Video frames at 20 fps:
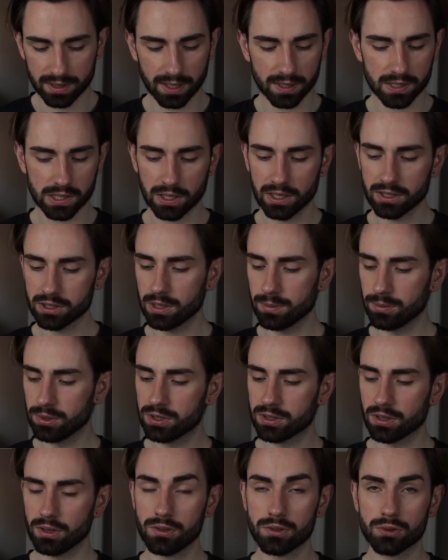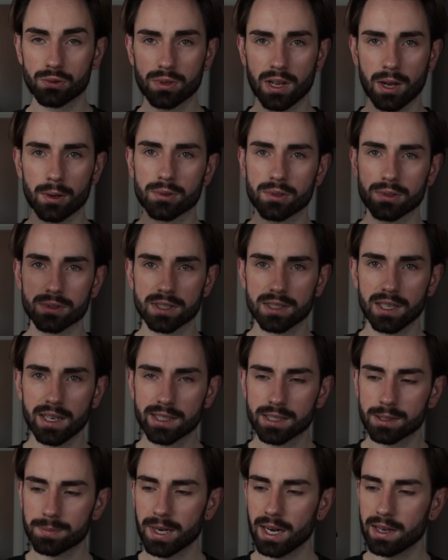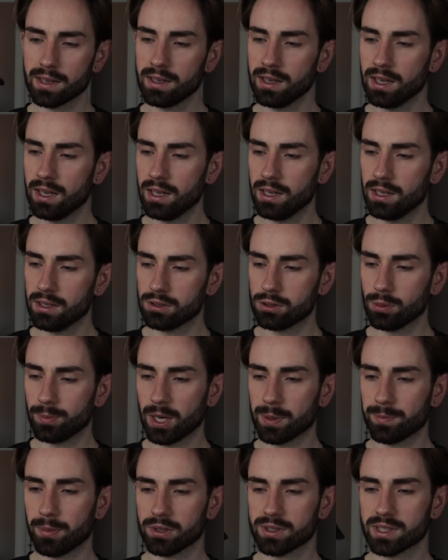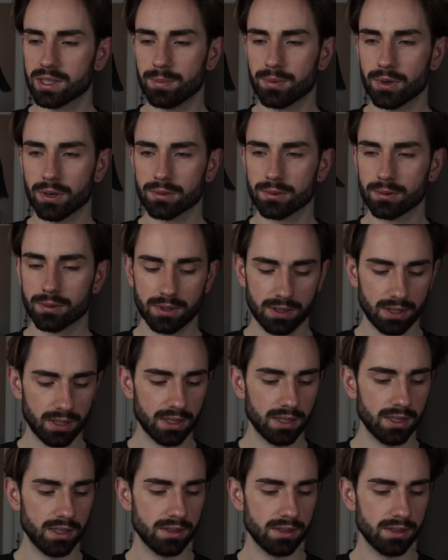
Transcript: Także jeżeli byś coś szukał, to Silk Spray, super polski produkt.